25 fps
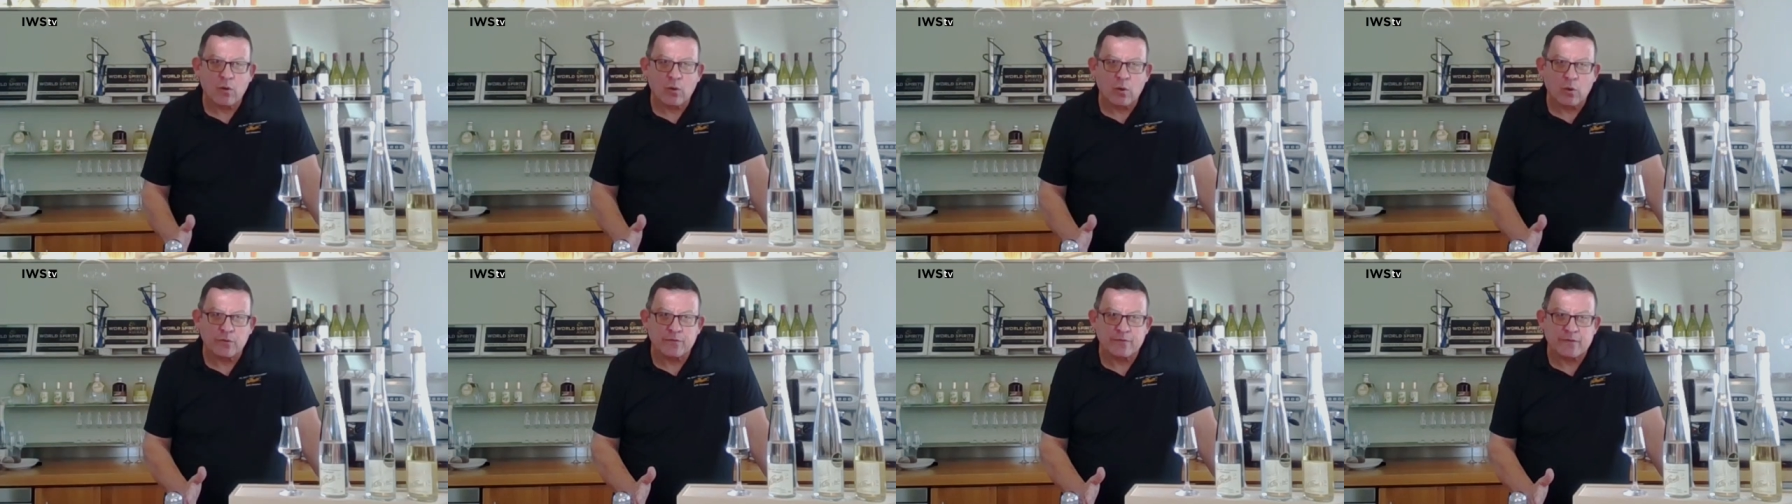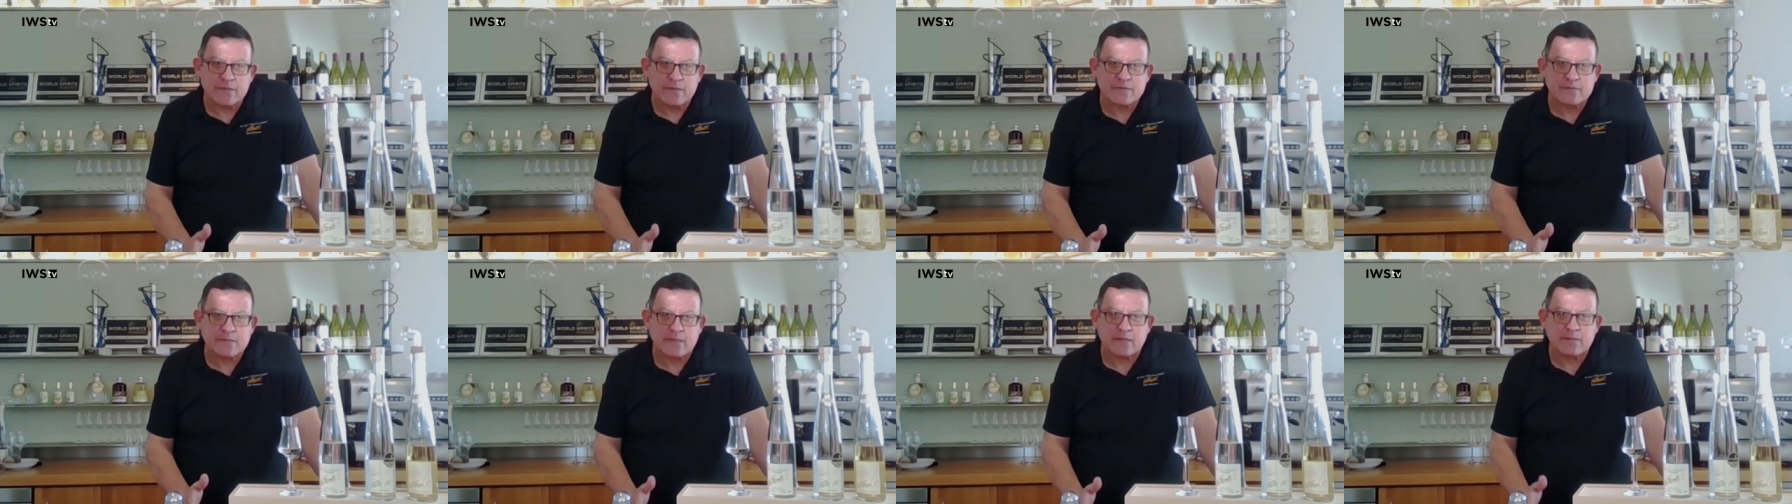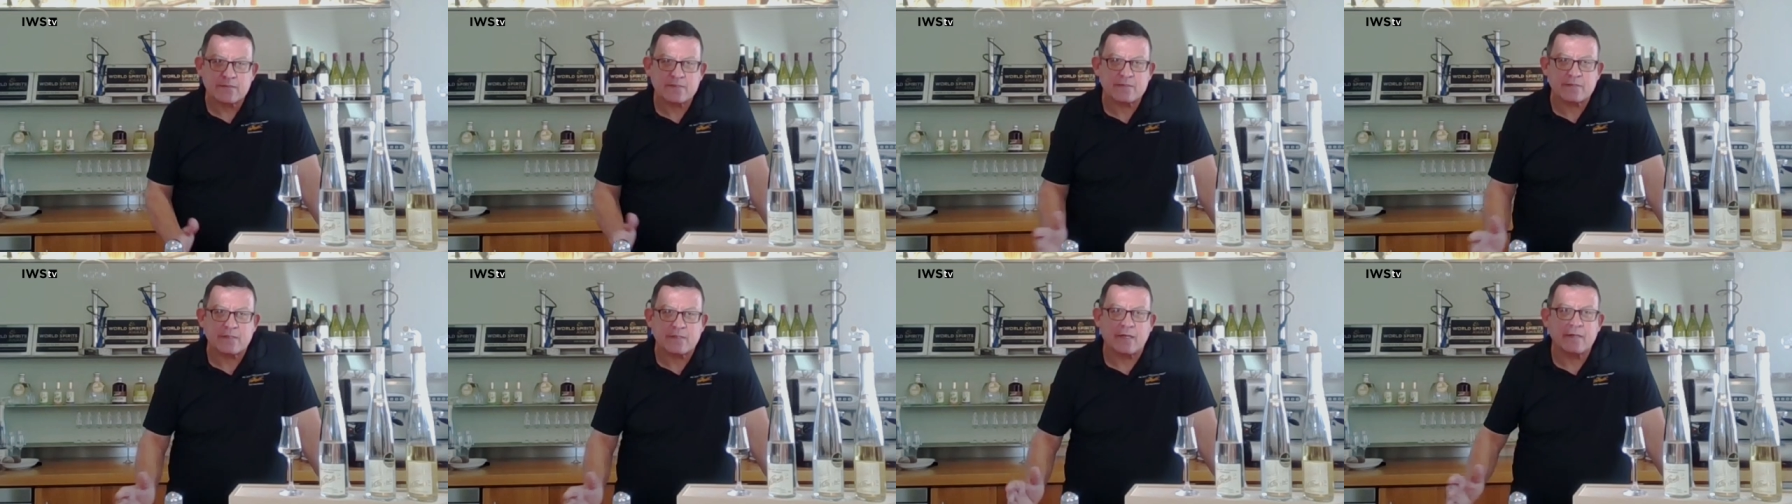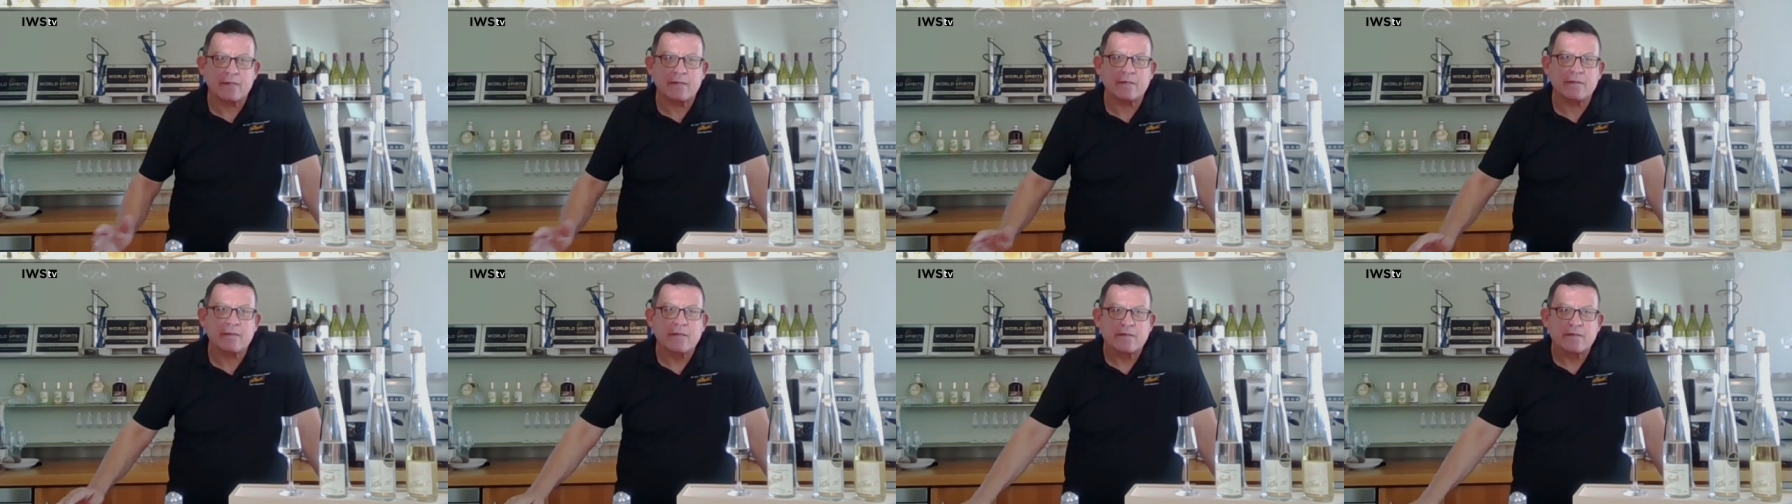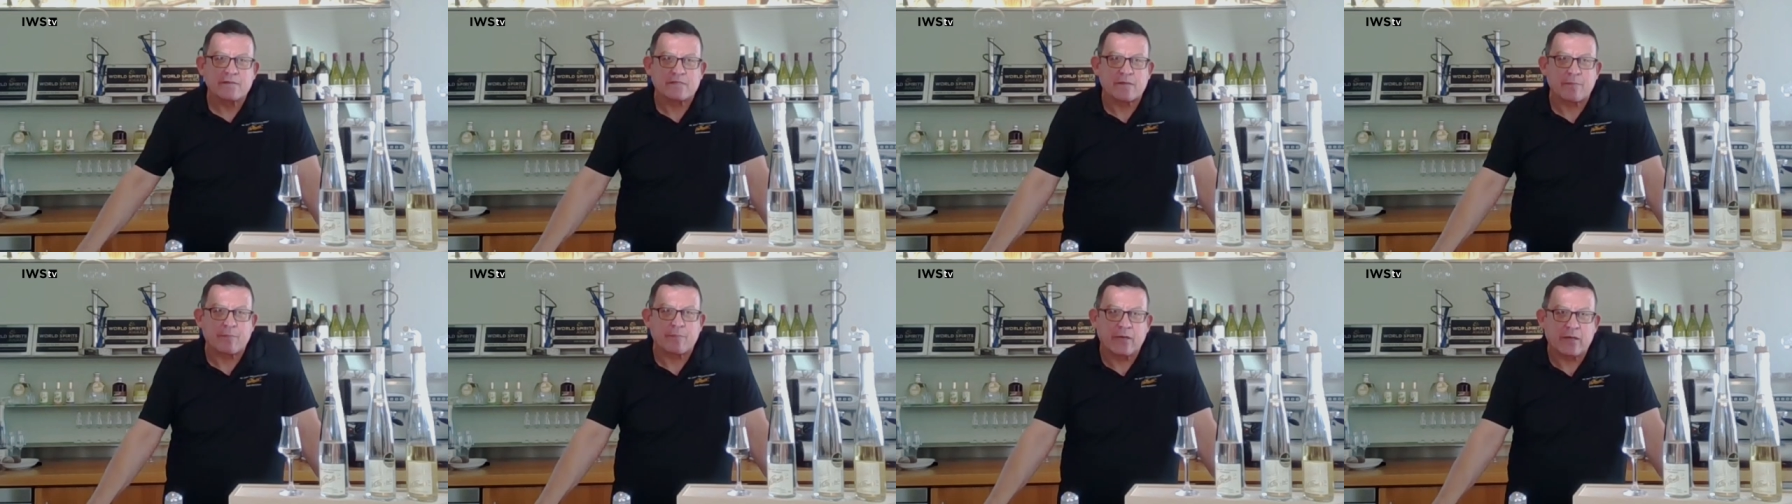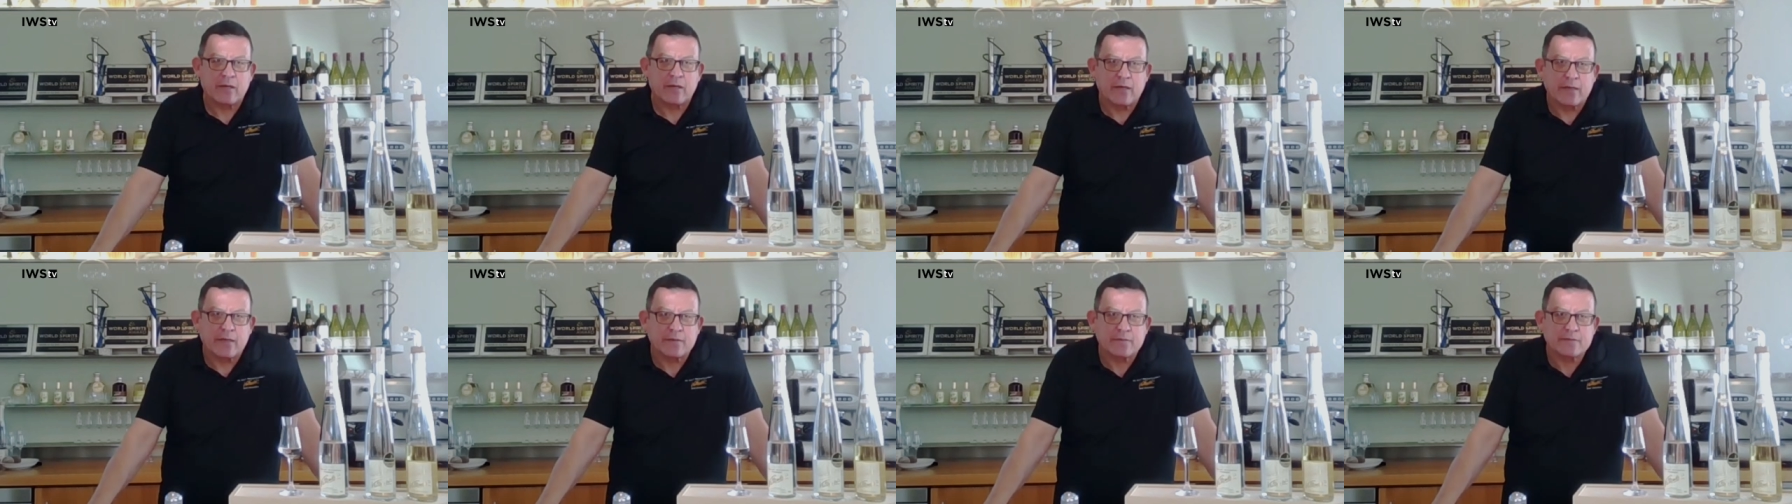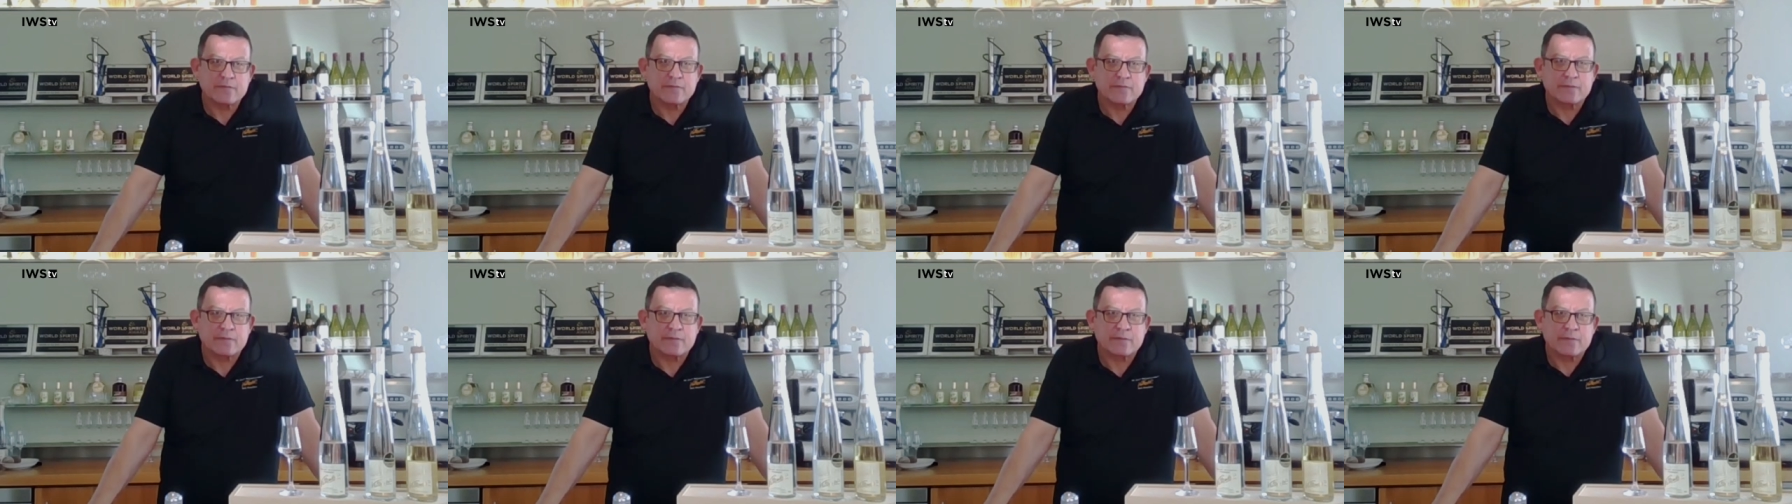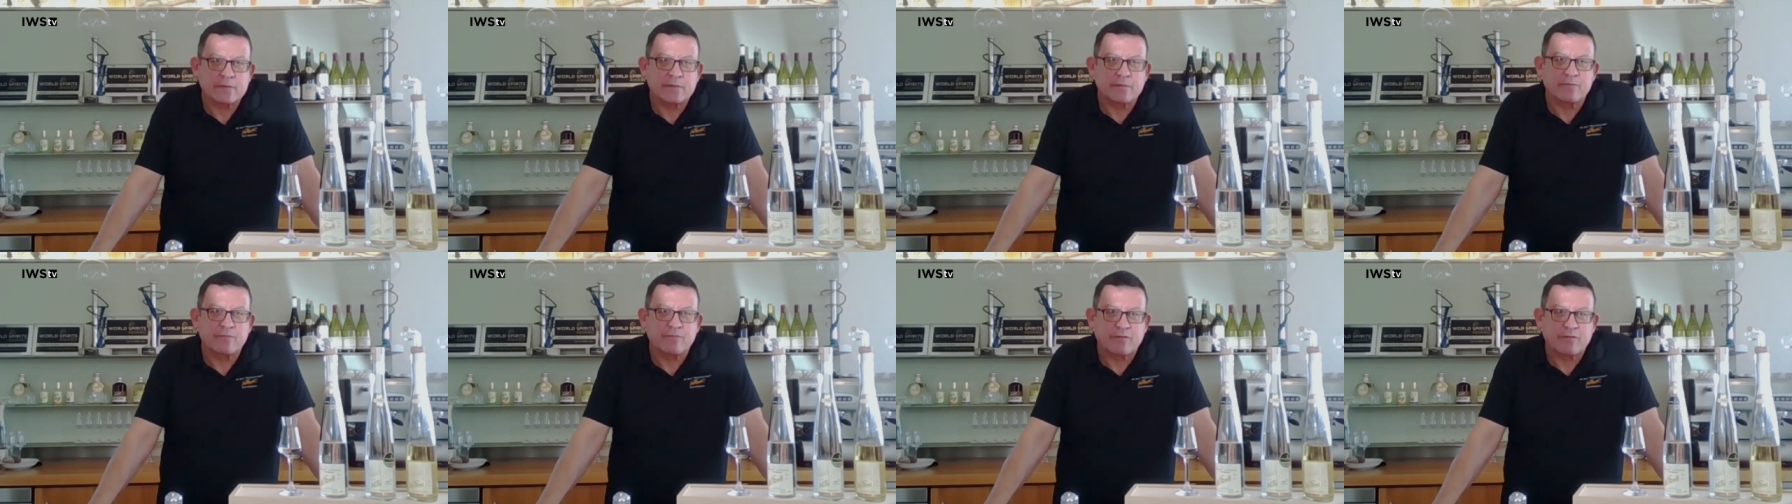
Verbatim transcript: und dass das dann separat äh,